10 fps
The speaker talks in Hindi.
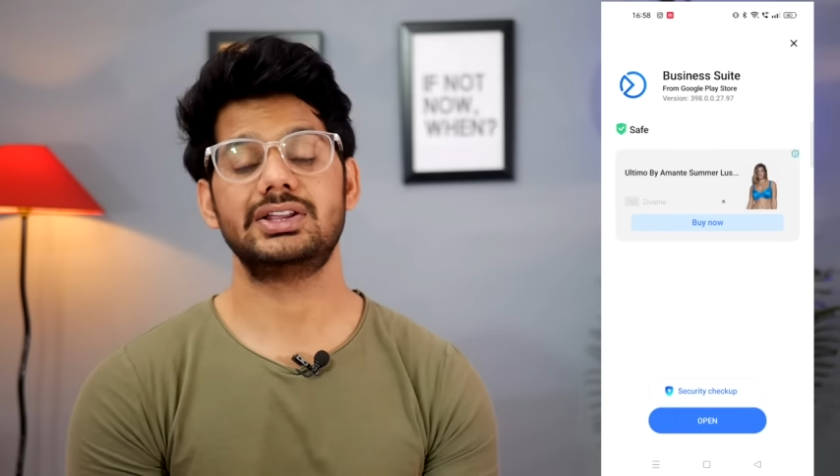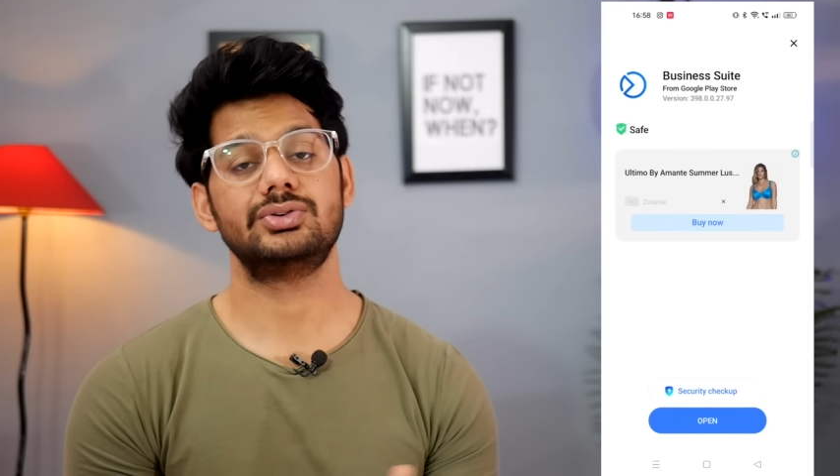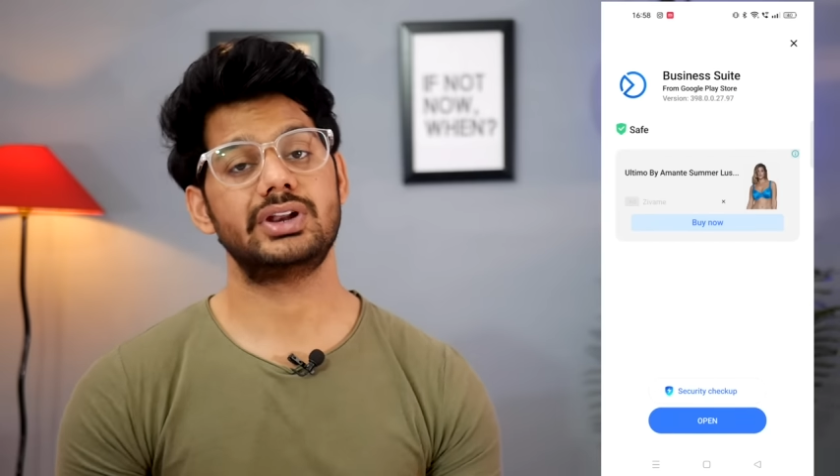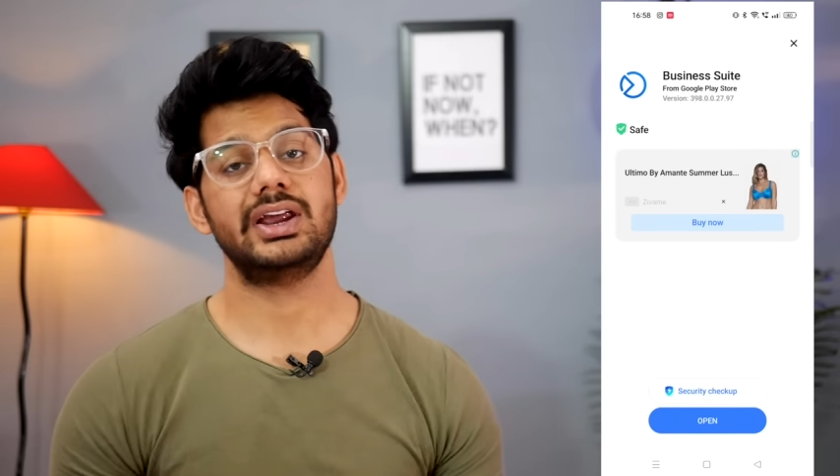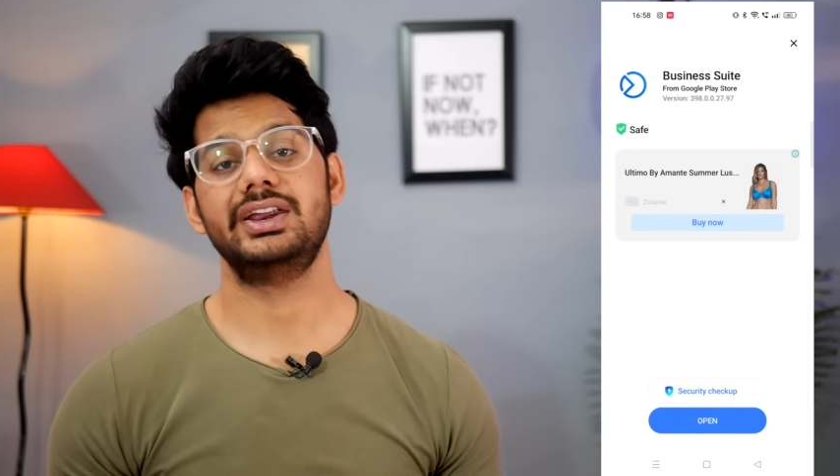था
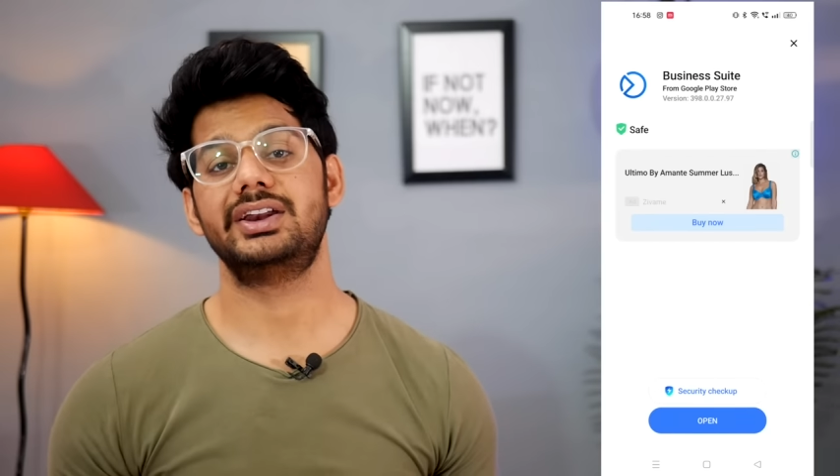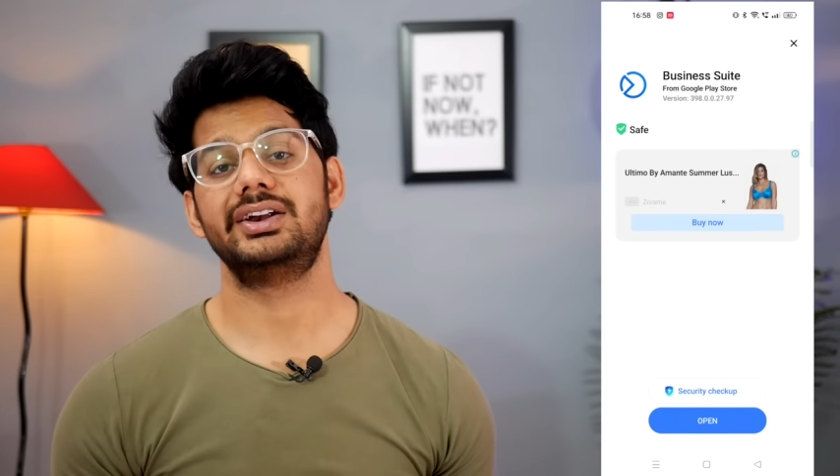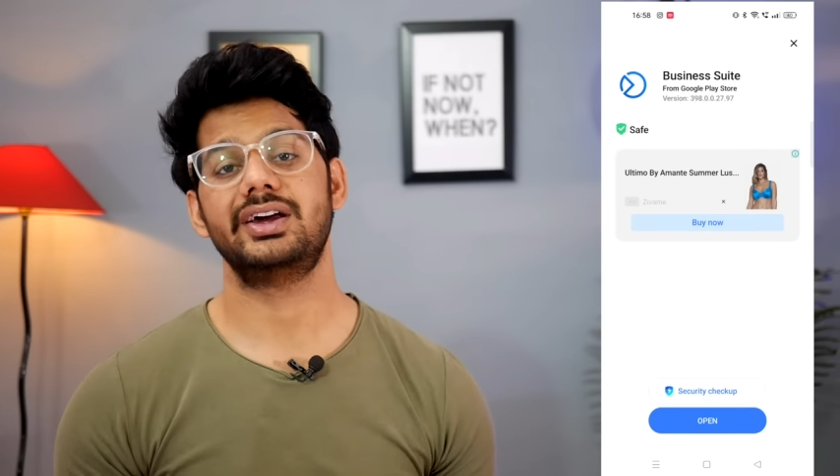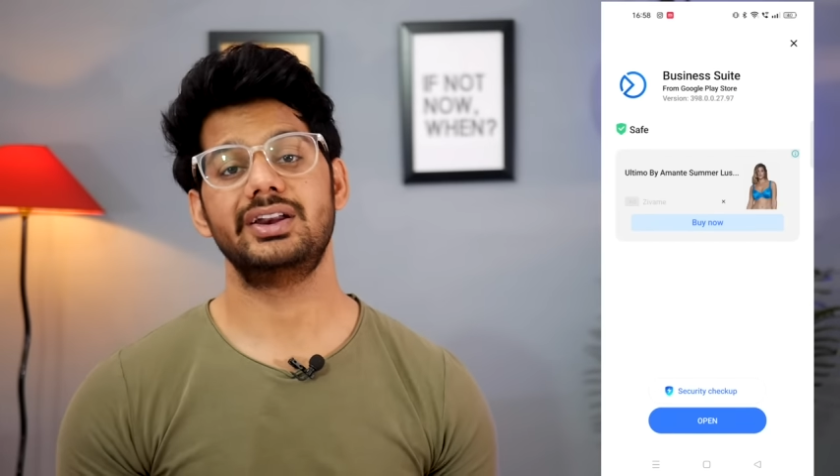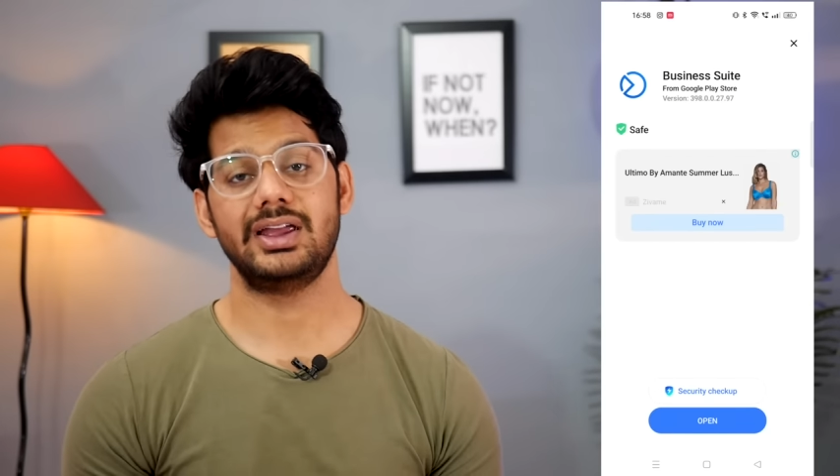उतना इन्हें
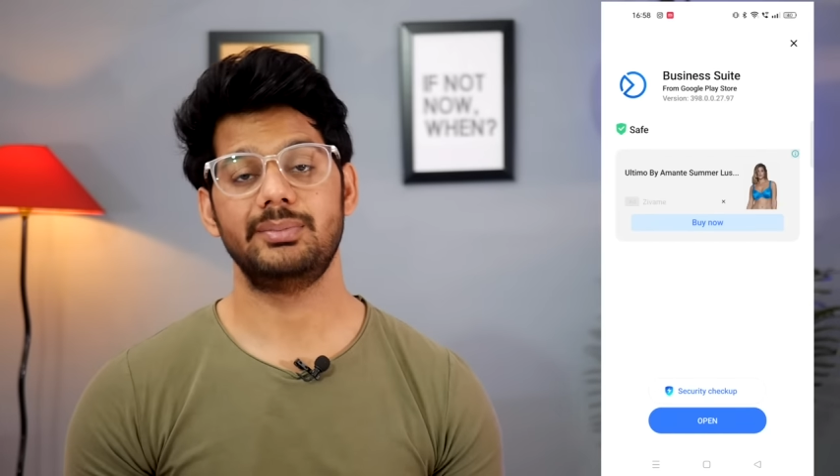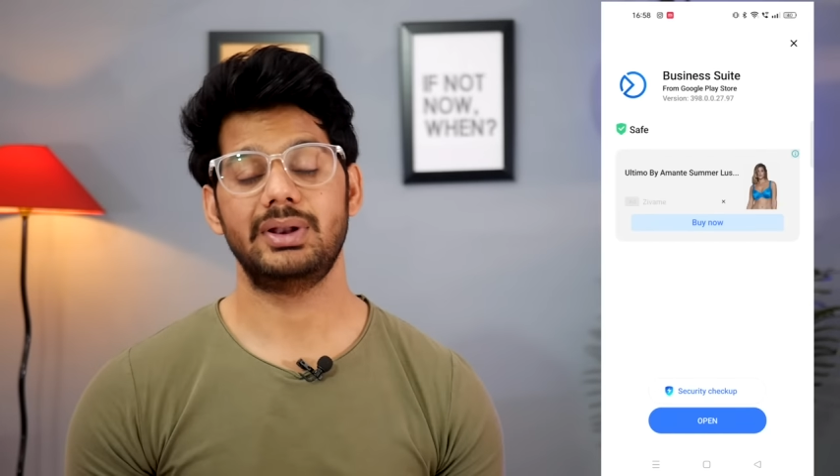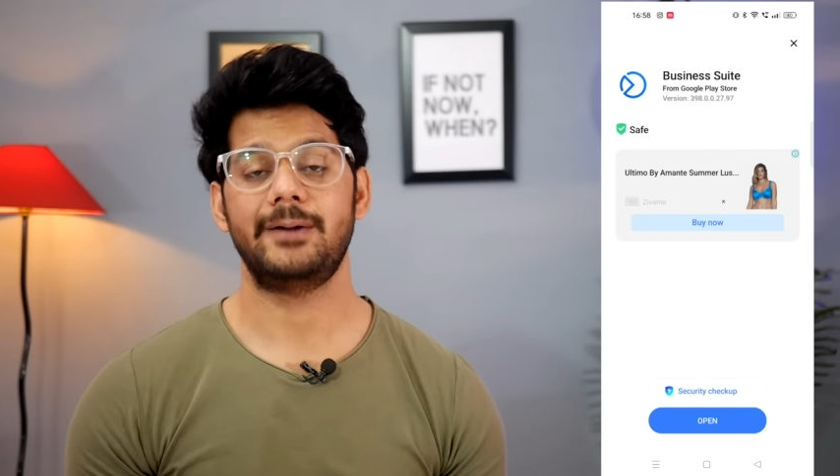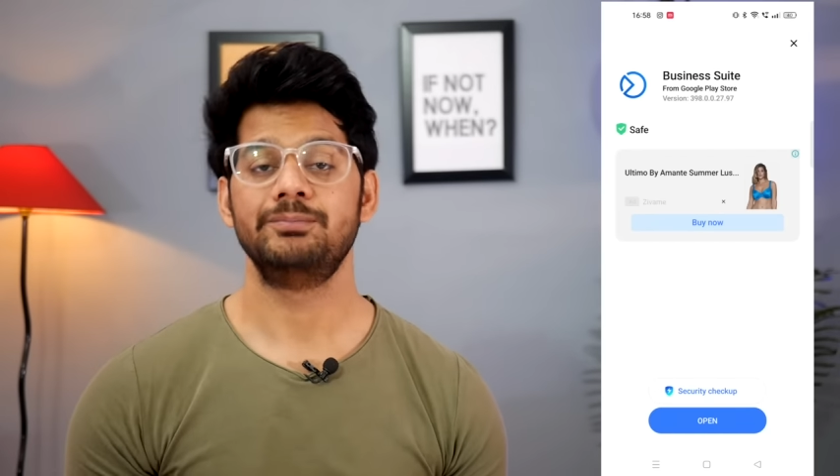रिटर्न नहीं मिला